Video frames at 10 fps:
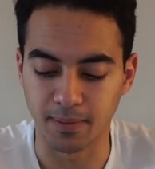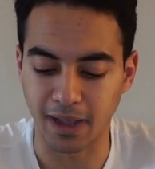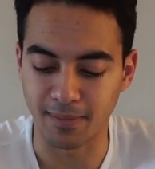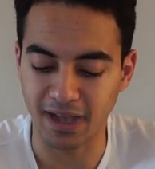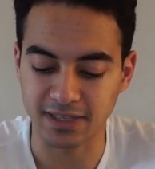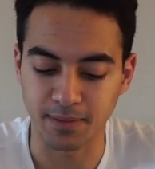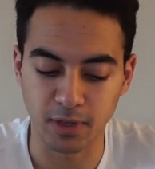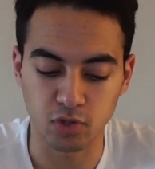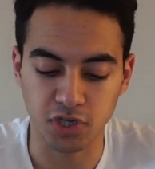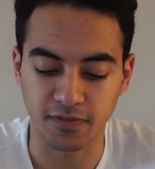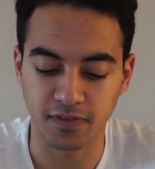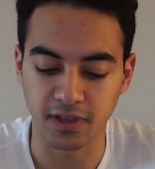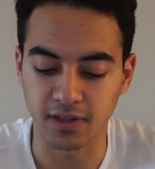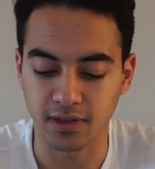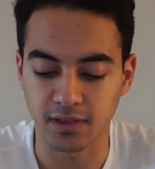طيب يا جماعه زي ما انتم
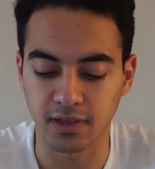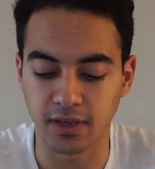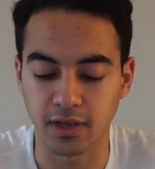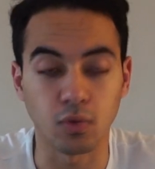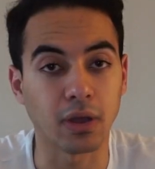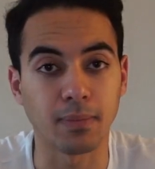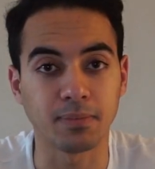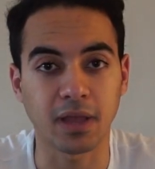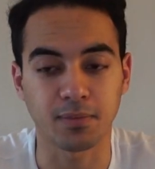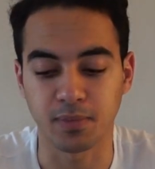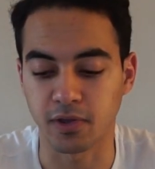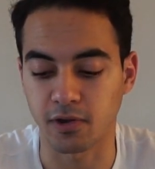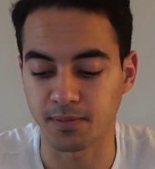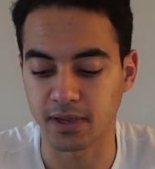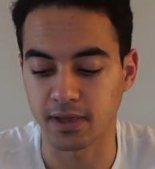شايفين دي الوجبه بتاعت
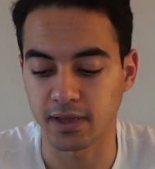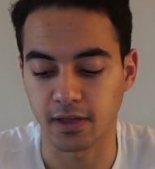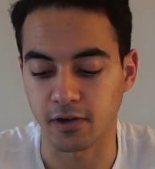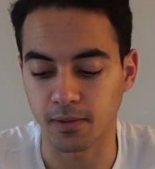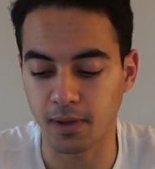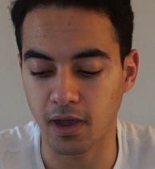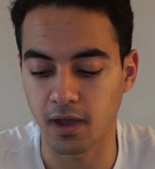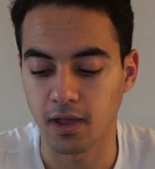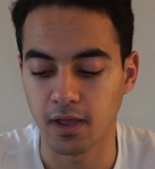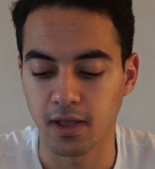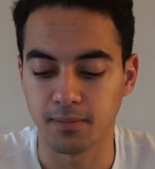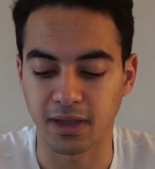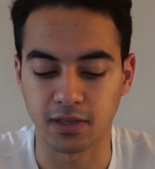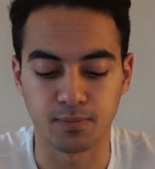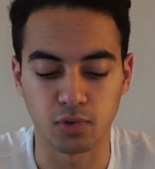بجرامي الرابعه
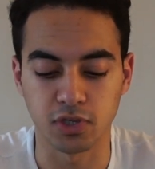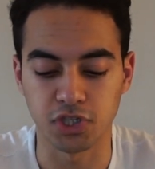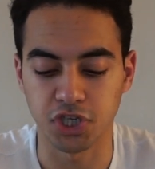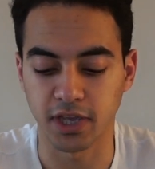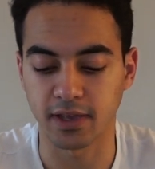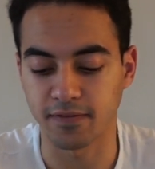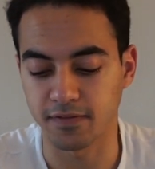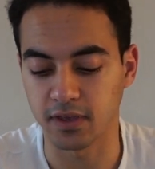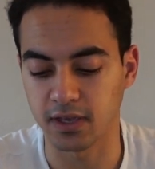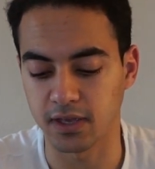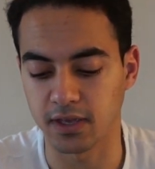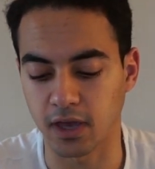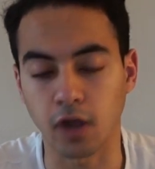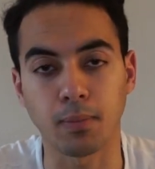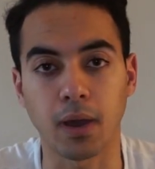بعد البروتين شيك
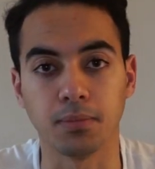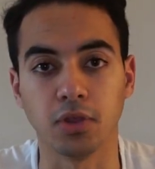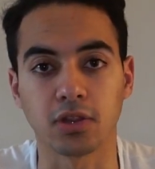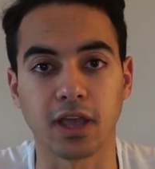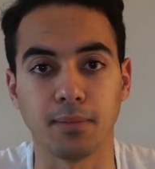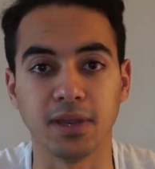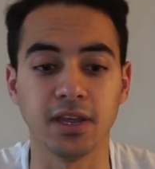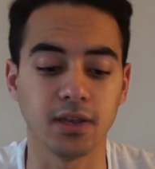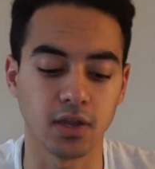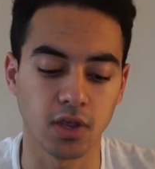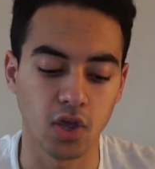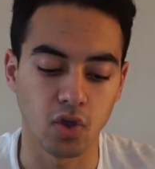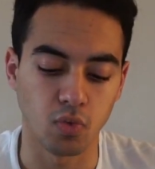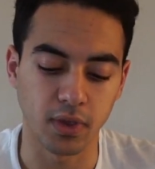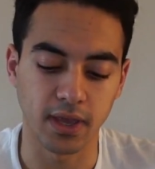في اربع بيضات كاملين
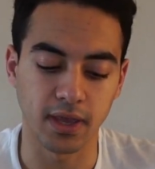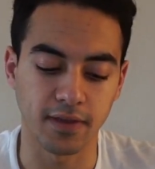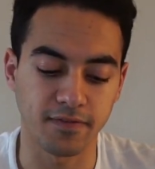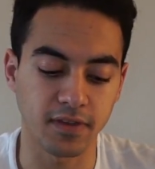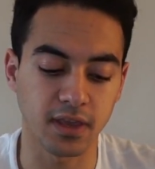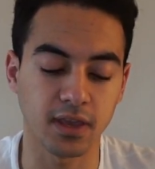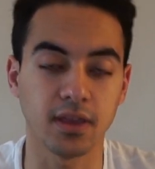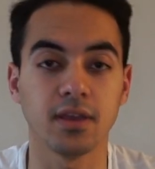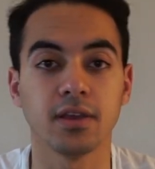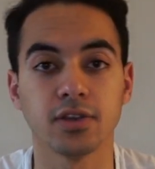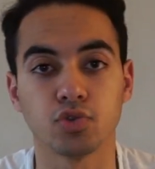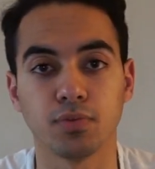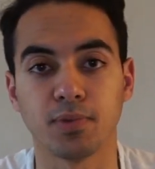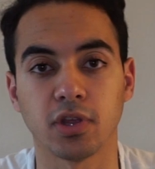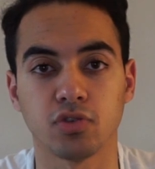وفي
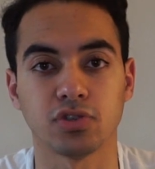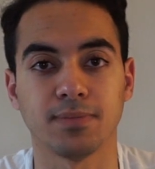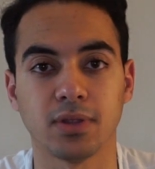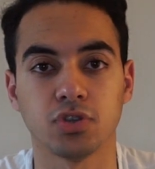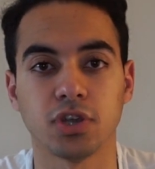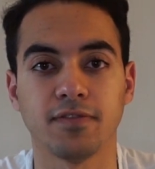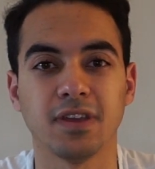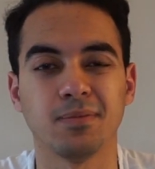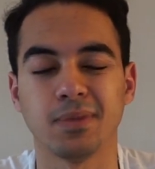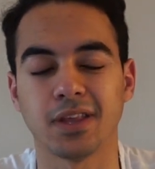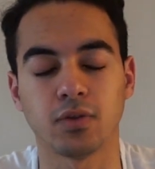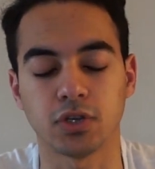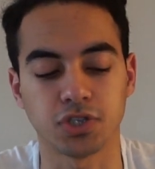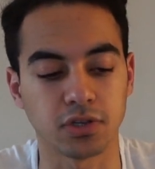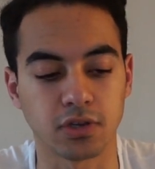سويت بوتيتو زي ما انتم شايفين
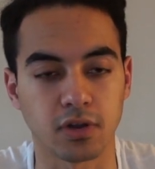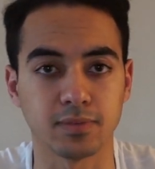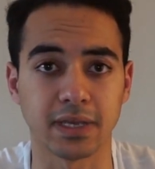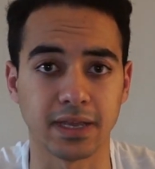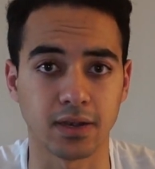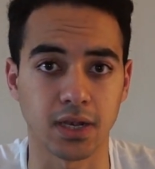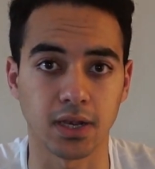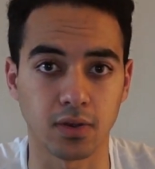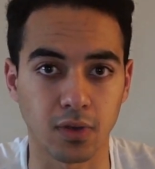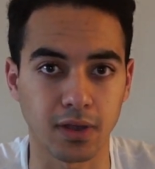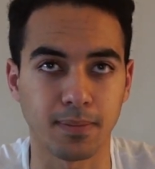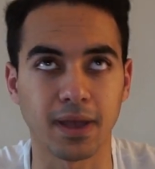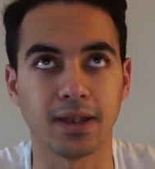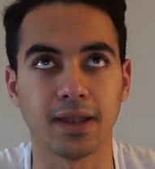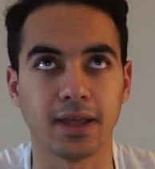220 جرام زي
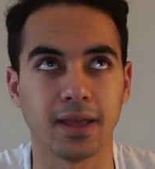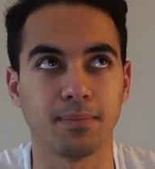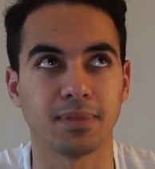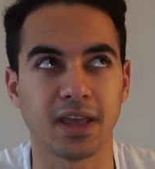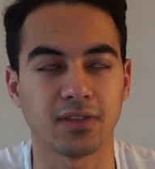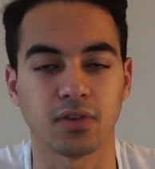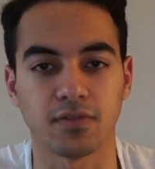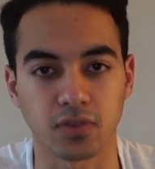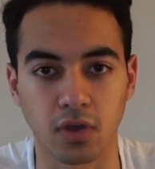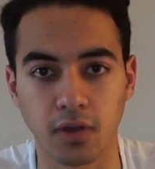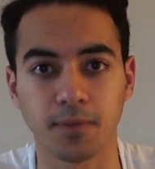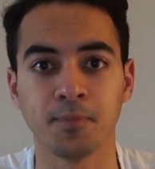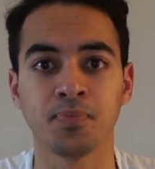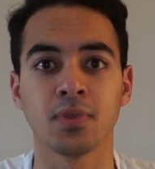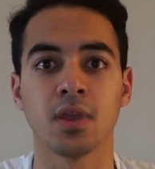الوجبه اللي هي بتاعه الفطار